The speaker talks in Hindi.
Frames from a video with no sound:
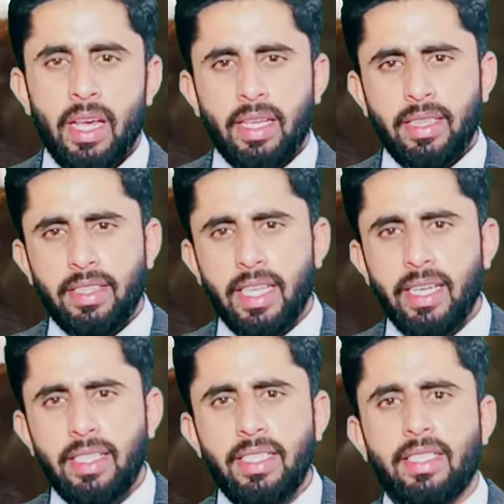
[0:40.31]
ये
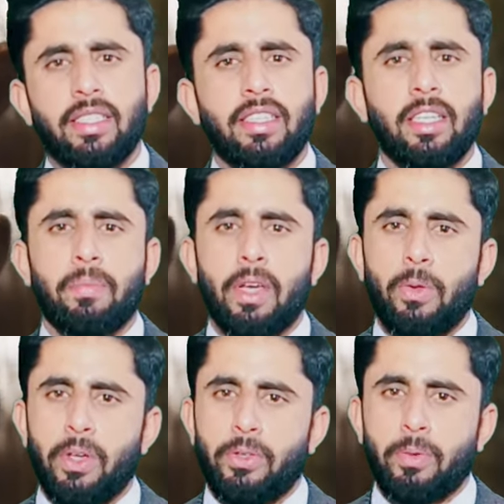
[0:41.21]
इंतहाई इंटरेस्टिंग
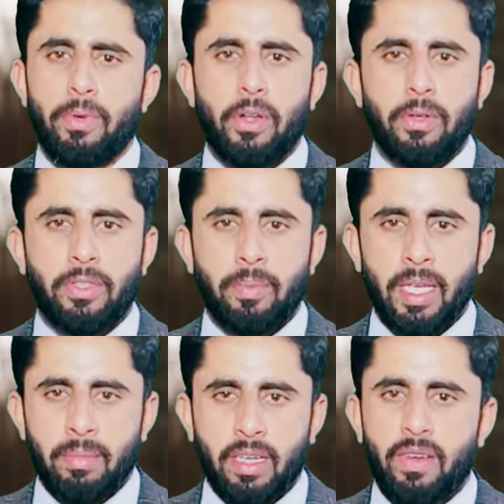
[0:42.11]
पहलू है जो बायोलॉजी में
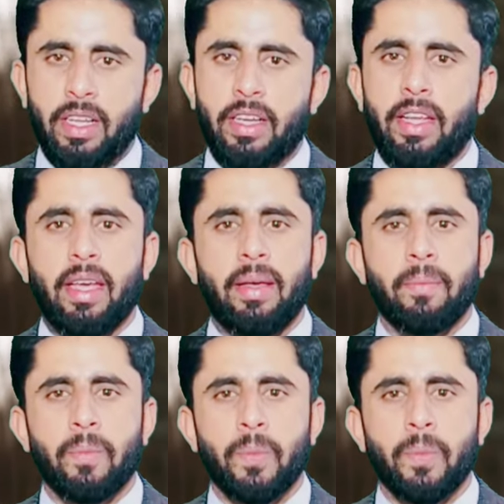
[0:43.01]
हम कवर करेंगे